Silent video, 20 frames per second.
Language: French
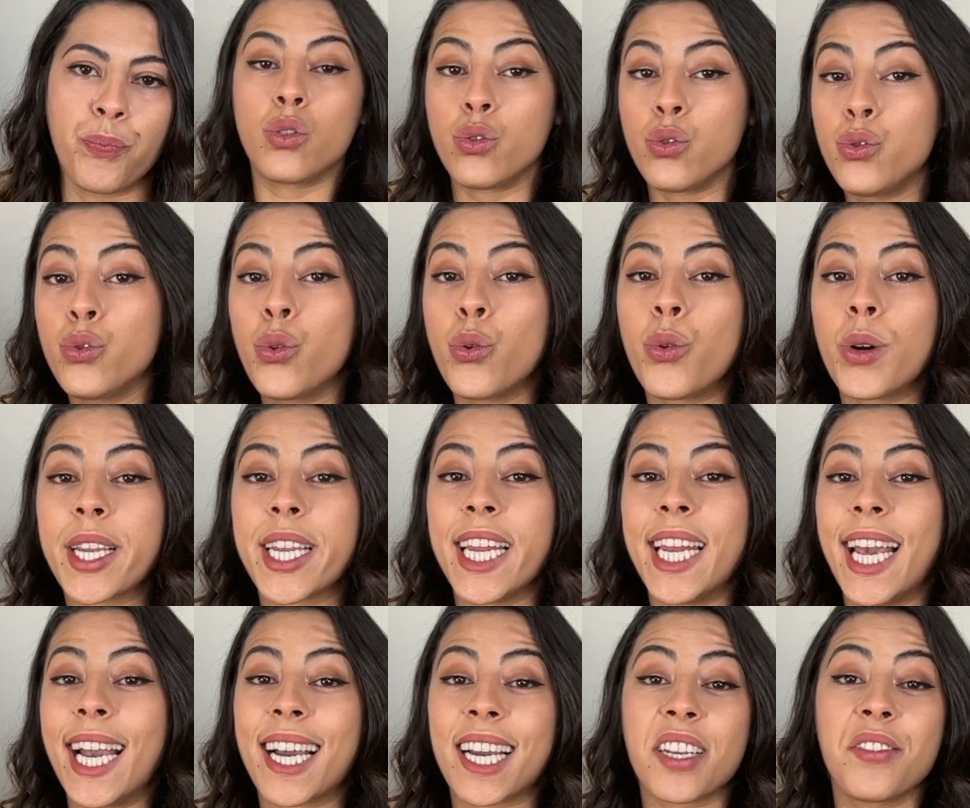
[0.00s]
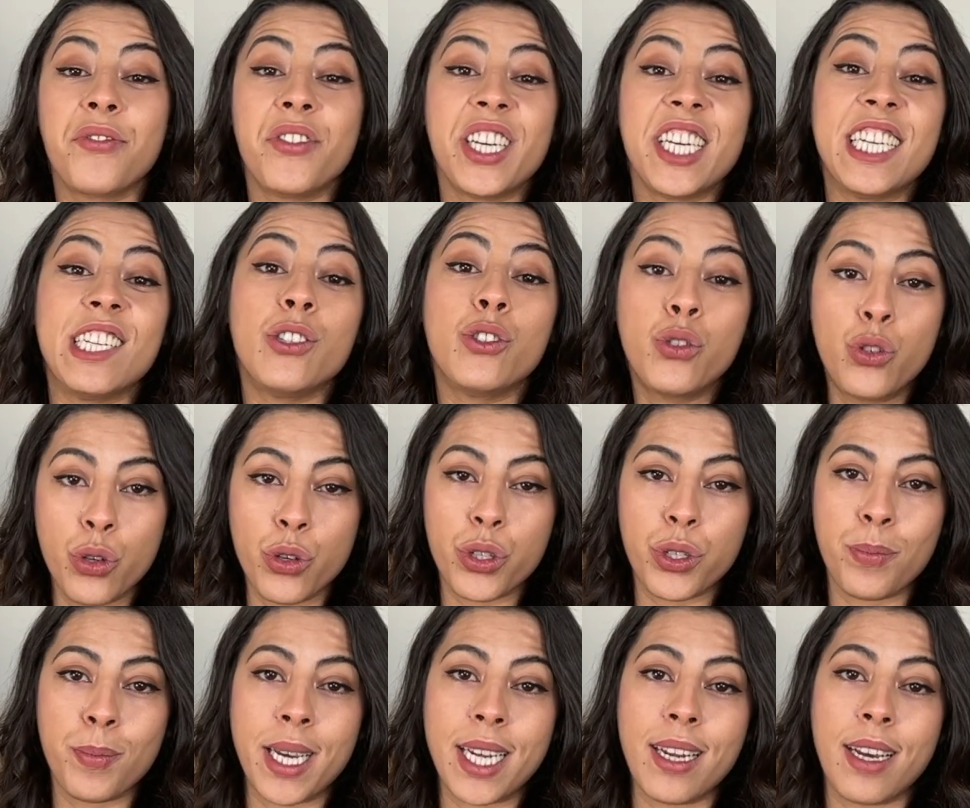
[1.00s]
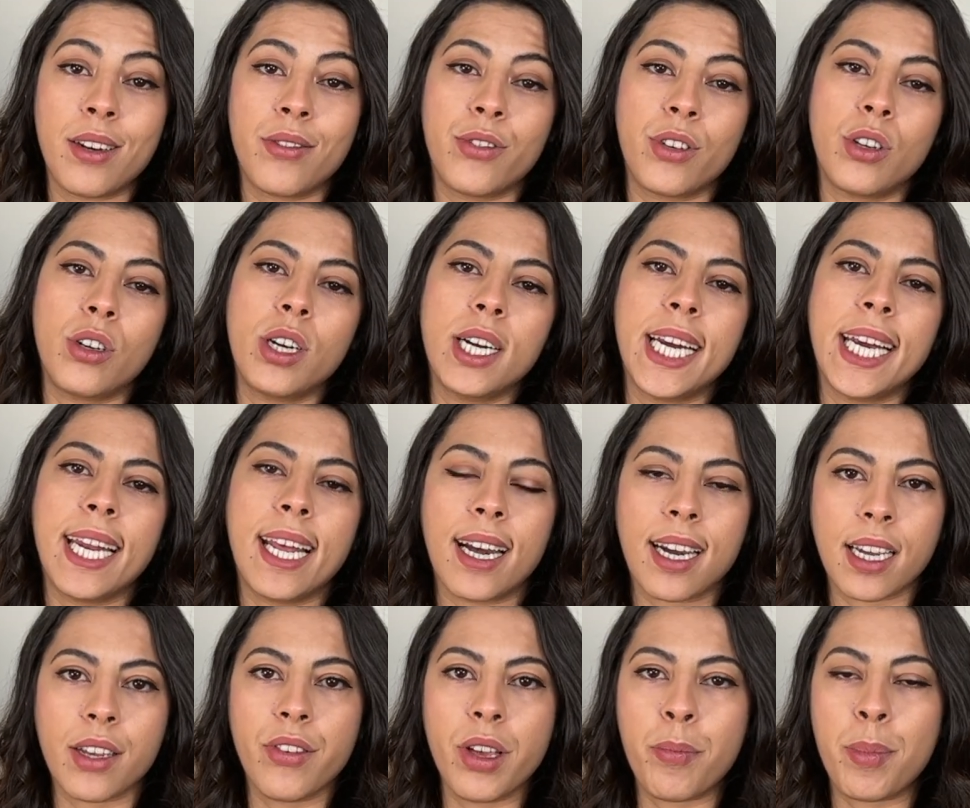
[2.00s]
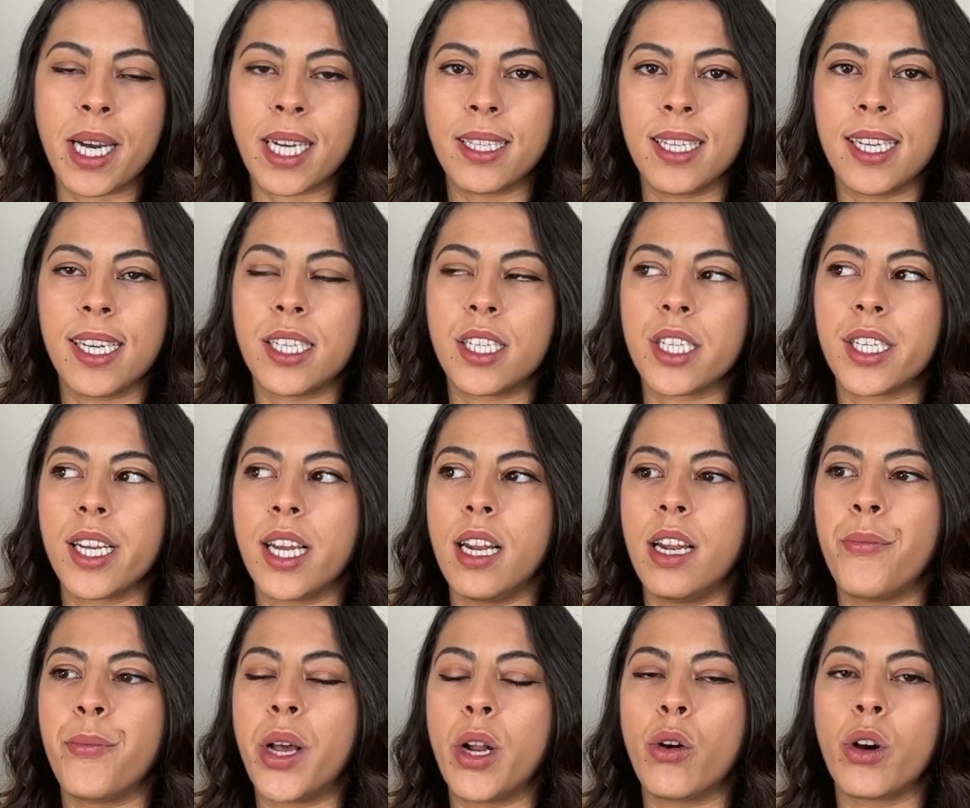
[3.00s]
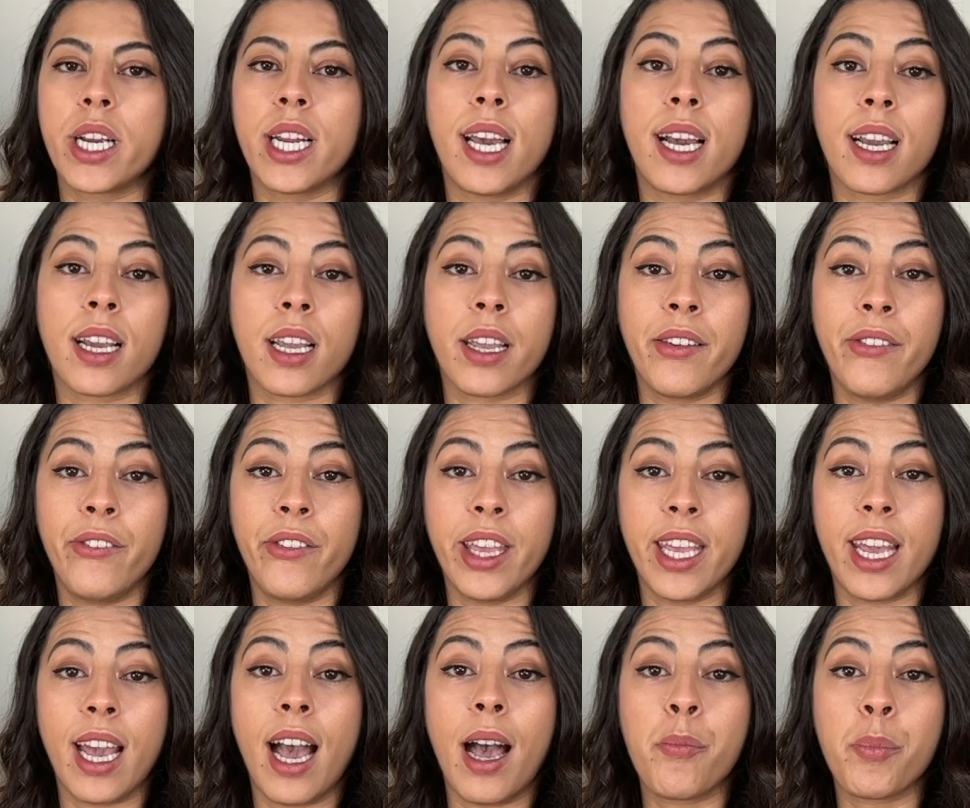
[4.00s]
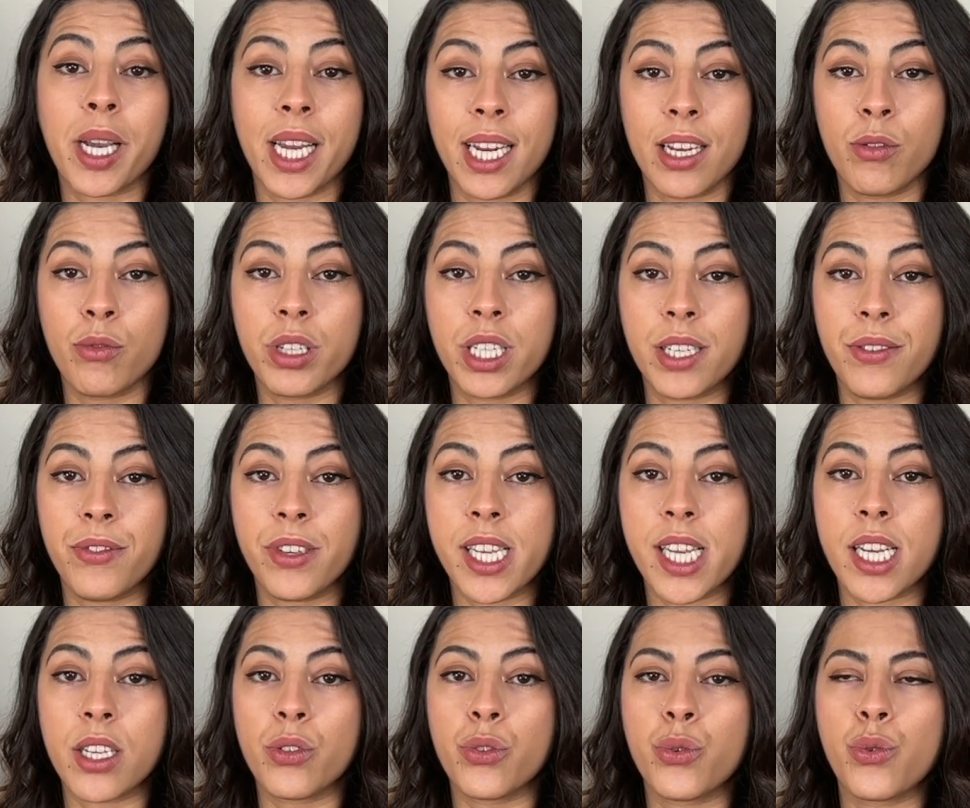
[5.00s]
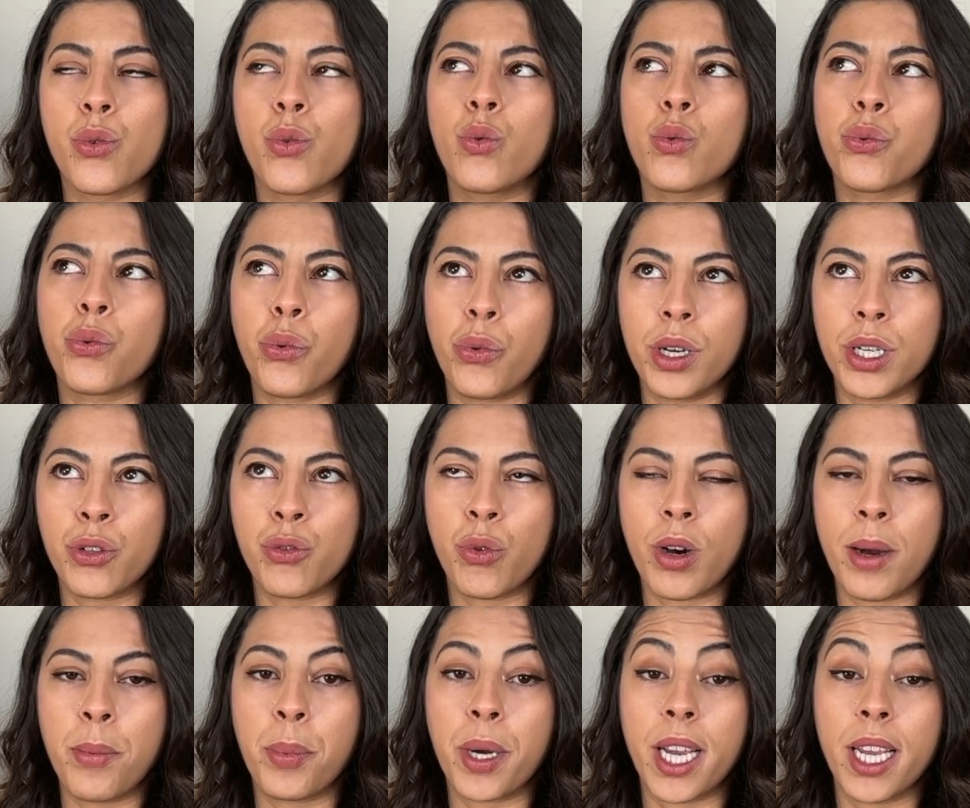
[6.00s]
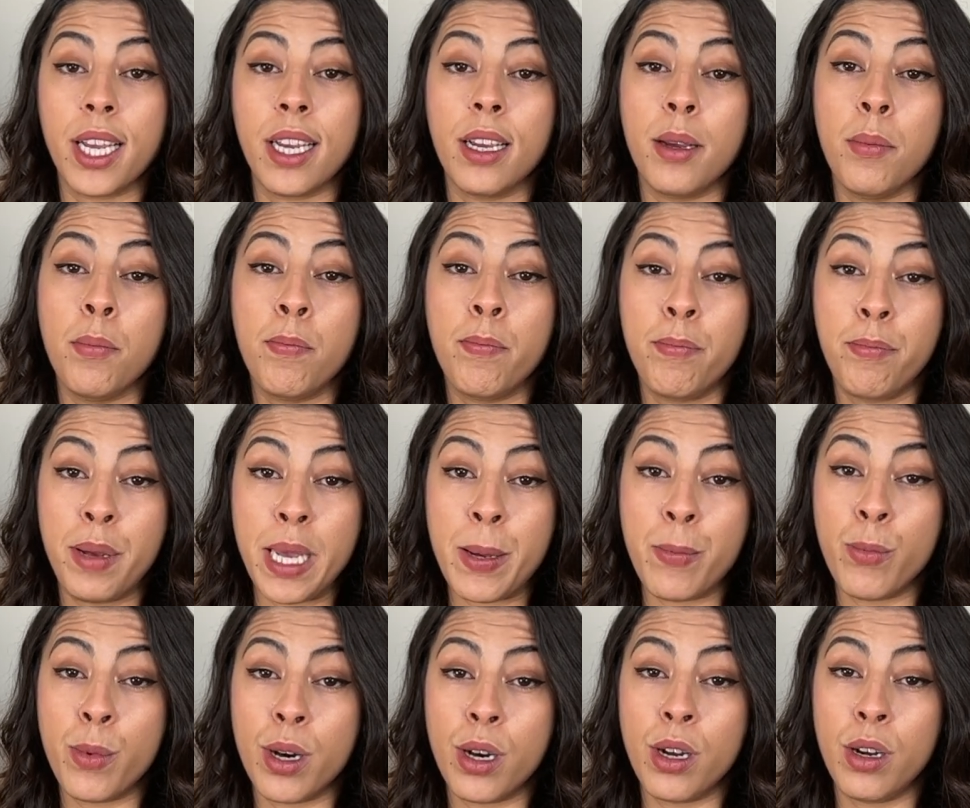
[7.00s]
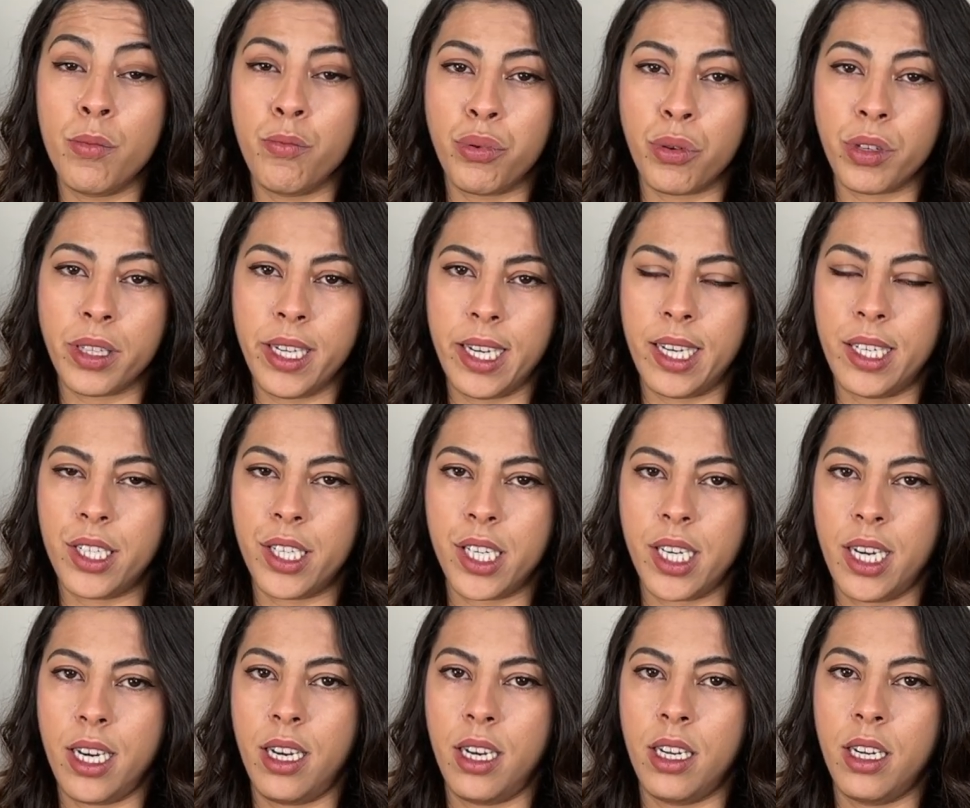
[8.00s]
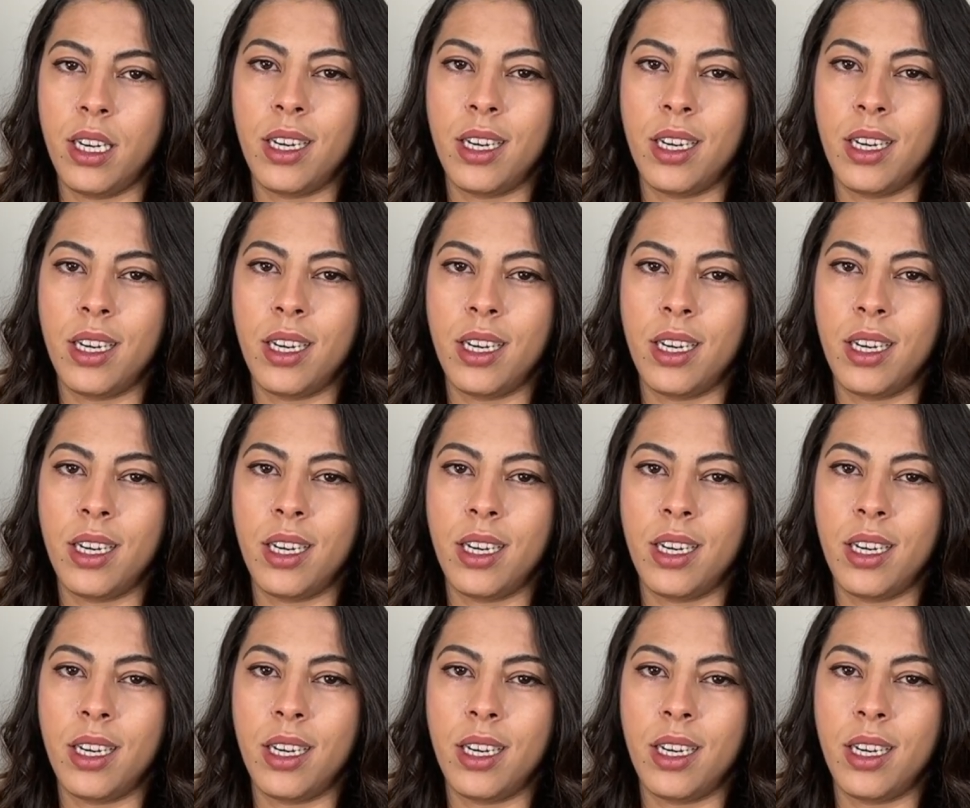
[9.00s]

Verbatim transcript: Donc il est arrivé deux semaines avant et il est arrivé par DHL. Alors il est arrivé après la notification, trois jours après, bémol pour DHL,